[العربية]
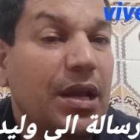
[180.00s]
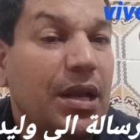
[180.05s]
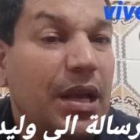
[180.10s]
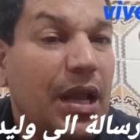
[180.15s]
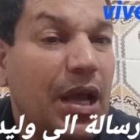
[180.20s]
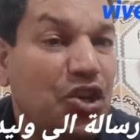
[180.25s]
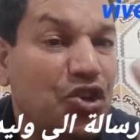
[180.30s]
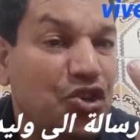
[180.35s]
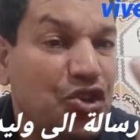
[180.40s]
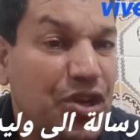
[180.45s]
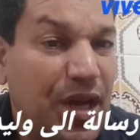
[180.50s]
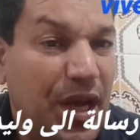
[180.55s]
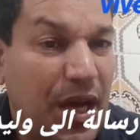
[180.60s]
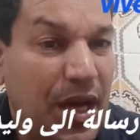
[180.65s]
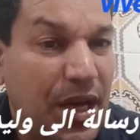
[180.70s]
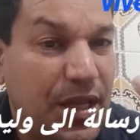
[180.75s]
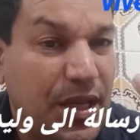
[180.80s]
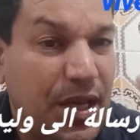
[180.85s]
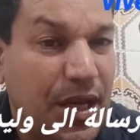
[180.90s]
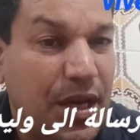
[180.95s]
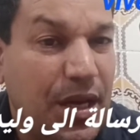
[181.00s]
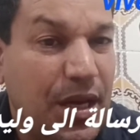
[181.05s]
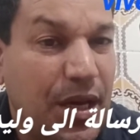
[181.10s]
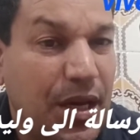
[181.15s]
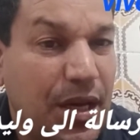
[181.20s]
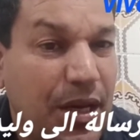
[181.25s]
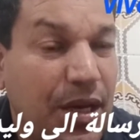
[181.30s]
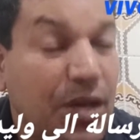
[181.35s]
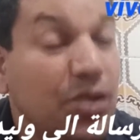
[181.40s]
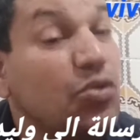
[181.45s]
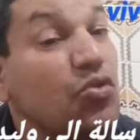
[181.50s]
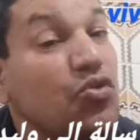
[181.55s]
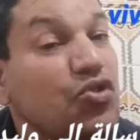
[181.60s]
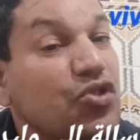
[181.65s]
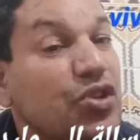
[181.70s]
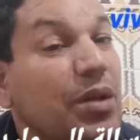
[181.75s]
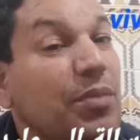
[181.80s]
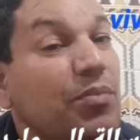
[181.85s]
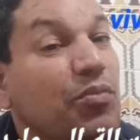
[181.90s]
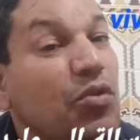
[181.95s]
الأجنحة ديالنا
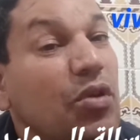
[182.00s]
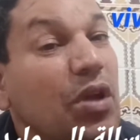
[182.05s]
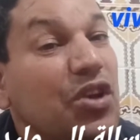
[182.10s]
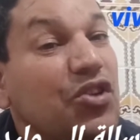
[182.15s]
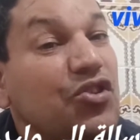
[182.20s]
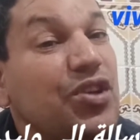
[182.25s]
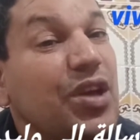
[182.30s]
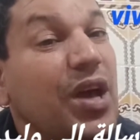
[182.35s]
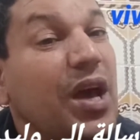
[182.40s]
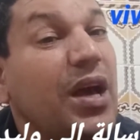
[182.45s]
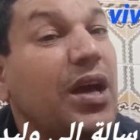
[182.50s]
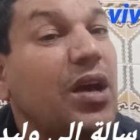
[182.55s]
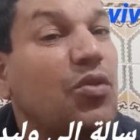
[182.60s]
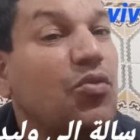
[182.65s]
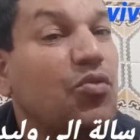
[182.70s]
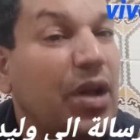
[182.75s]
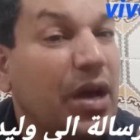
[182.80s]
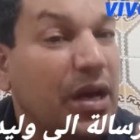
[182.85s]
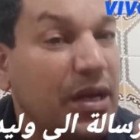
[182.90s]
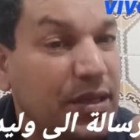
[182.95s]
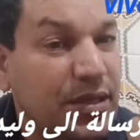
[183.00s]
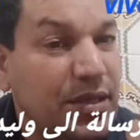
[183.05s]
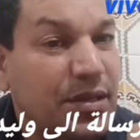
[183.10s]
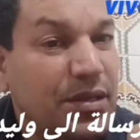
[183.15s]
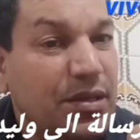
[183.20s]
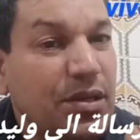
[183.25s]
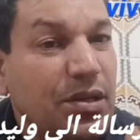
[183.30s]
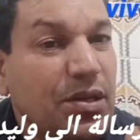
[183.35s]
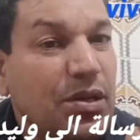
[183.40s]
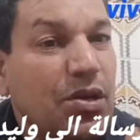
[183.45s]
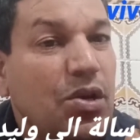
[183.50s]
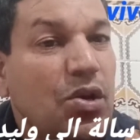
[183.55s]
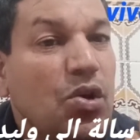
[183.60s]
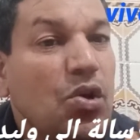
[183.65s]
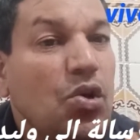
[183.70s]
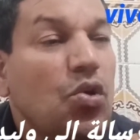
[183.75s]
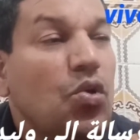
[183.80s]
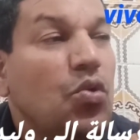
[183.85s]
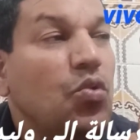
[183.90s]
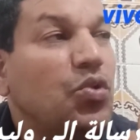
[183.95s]
انتوستال بالأجنحة كانوا ناقصين
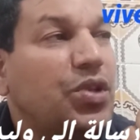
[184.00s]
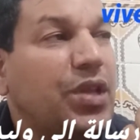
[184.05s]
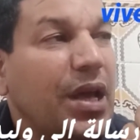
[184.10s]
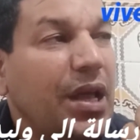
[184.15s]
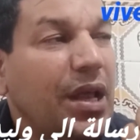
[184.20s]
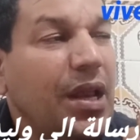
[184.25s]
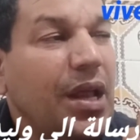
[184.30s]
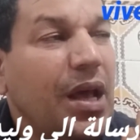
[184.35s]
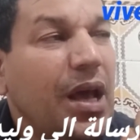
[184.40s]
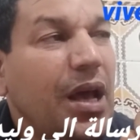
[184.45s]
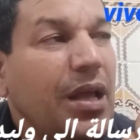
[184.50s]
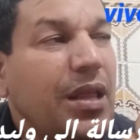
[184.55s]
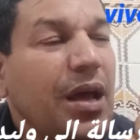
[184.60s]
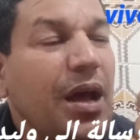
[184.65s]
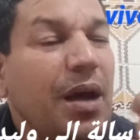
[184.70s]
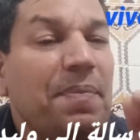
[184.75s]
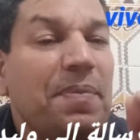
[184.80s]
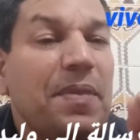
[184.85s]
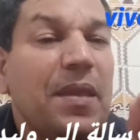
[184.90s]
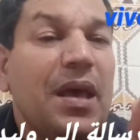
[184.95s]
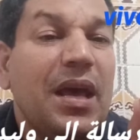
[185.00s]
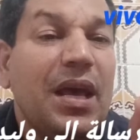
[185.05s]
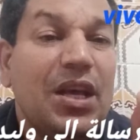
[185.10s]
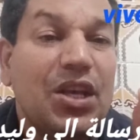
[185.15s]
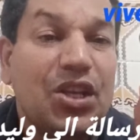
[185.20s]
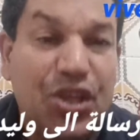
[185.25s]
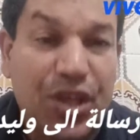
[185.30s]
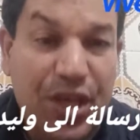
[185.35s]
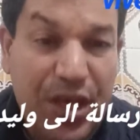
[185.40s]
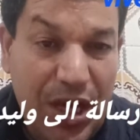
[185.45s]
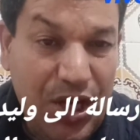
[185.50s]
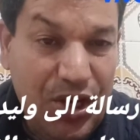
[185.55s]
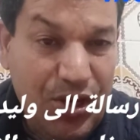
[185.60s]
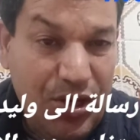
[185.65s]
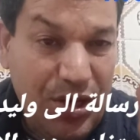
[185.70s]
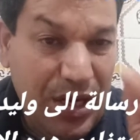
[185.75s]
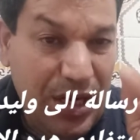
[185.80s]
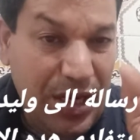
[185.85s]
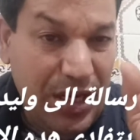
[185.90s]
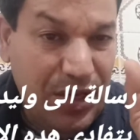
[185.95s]
والدليل على هذا زياش
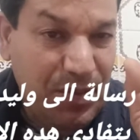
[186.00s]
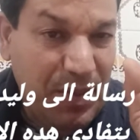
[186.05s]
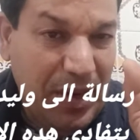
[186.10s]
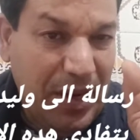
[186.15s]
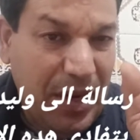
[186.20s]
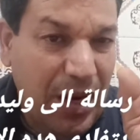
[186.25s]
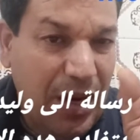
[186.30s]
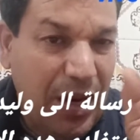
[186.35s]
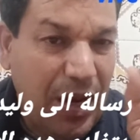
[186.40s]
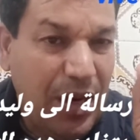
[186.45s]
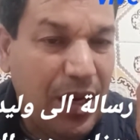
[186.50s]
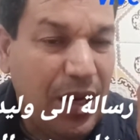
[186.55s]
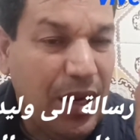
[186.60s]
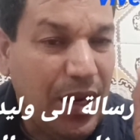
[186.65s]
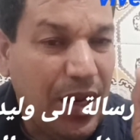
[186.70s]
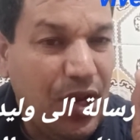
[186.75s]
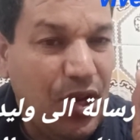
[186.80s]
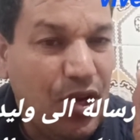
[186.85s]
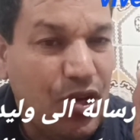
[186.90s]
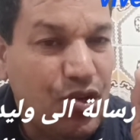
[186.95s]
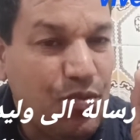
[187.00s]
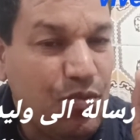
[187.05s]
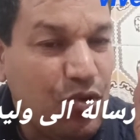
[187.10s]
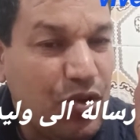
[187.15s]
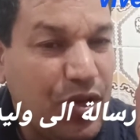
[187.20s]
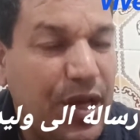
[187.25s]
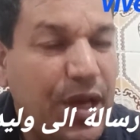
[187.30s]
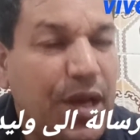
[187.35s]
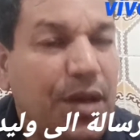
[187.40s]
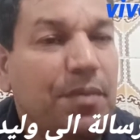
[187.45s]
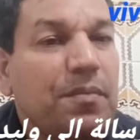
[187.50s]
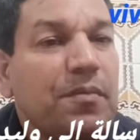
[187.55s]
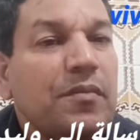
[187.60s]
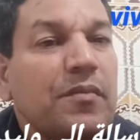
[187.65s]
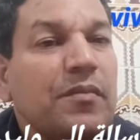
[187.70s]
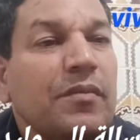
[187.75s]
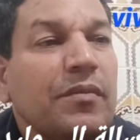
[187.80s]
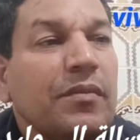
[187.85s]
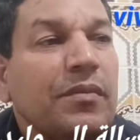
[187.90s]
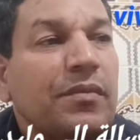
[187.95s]
اللي تبارك الله عليه الله يحجبو ذكي
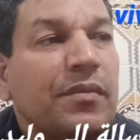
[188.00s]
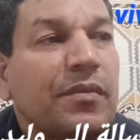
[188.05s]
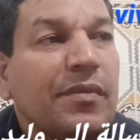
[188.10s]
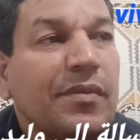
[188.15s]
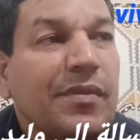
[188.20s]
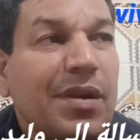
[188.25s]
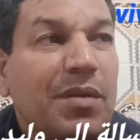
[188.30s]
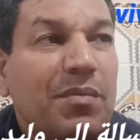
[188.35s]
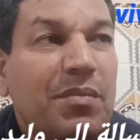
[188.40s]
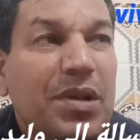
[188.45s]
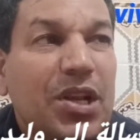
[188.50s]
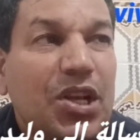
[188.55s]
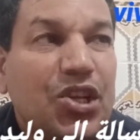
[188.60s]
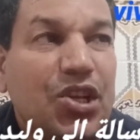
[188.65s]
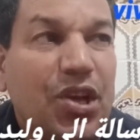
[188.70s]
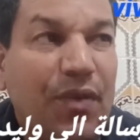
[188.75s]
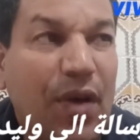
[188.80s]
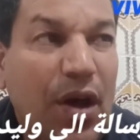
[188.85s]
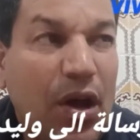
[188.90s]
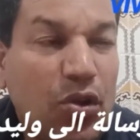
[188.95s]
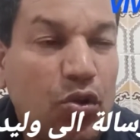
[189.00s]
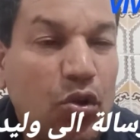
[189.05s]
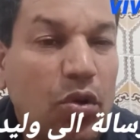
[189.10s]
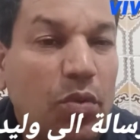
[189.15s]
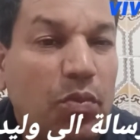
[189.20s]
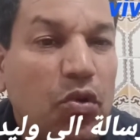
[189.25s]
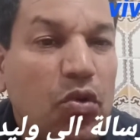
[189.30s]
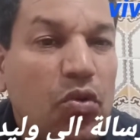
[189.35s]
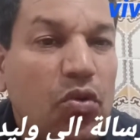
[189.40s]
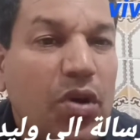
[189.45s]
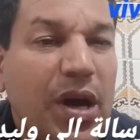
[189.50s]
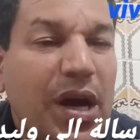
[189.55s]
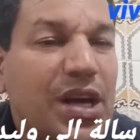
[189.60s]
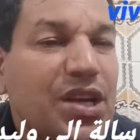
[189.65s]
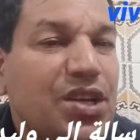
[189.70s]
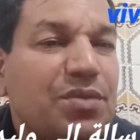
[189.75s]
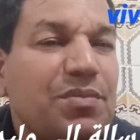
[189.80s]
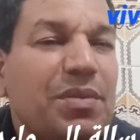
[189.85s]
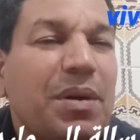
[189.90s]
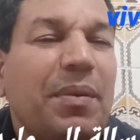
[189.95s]
ملي شاف عنده
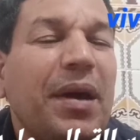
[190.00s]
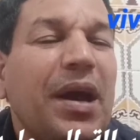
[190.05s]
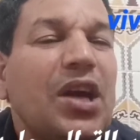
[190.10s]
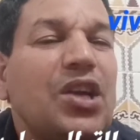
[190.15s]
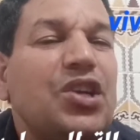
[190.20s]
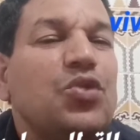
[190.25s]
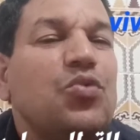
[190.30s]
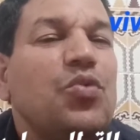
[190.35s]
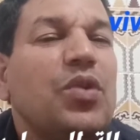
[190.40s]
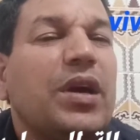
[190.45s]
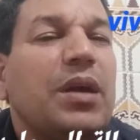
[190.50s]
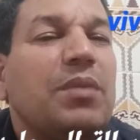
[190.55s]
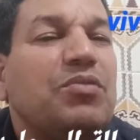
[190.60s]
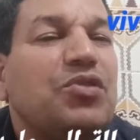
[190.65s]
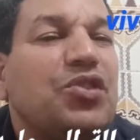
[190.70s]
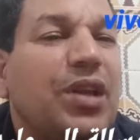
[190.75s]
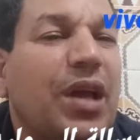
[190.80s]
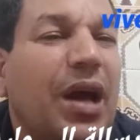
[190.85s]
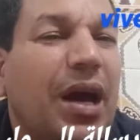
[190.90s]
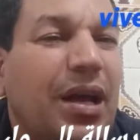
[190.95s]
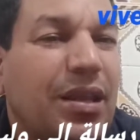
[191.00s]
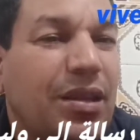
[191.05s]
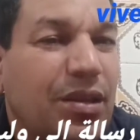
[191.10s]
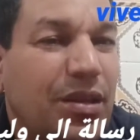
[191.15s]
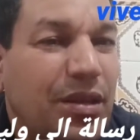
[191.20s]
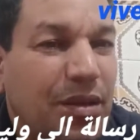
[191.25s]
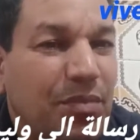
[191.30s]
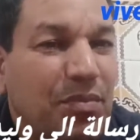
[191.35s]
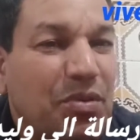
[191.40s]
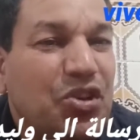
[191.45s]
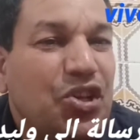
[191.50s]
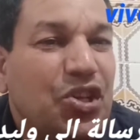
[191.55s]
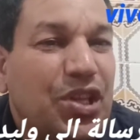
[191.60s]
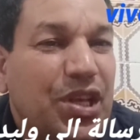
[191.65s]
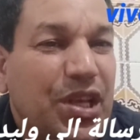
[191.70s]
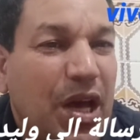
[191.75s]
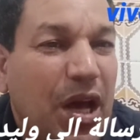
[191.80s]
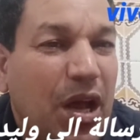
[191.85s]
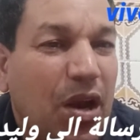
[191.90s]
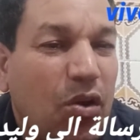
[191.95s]
البلوكاج ما بقاش هو كيمشي عند باش
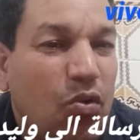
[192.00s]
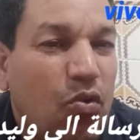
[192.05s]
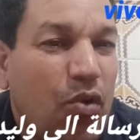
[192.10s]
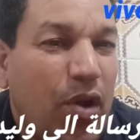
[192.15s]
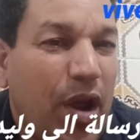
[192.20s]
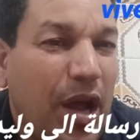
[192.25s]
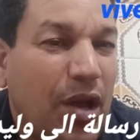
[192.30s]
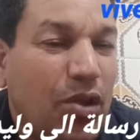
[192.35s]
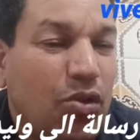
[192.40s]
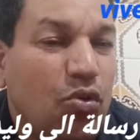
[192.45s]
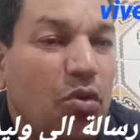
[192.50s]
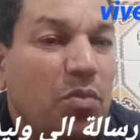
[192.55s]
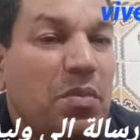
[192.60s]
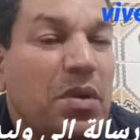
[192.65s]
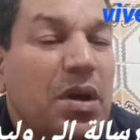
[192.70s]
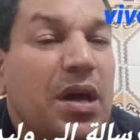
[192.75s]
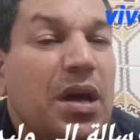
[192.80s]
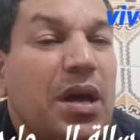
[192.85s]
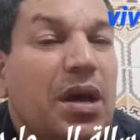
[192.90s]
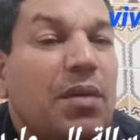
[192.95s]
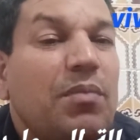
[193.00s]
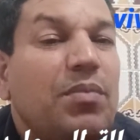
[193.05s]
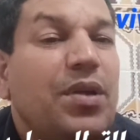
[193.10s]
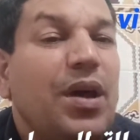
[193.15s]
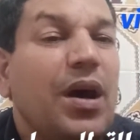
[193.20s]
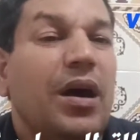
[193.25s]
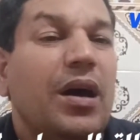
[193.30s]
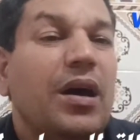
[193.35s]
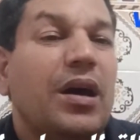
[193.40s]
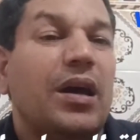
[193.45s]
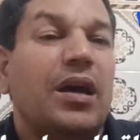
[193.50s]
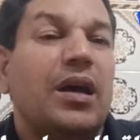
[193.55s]
يضيع الكره عندهم بدا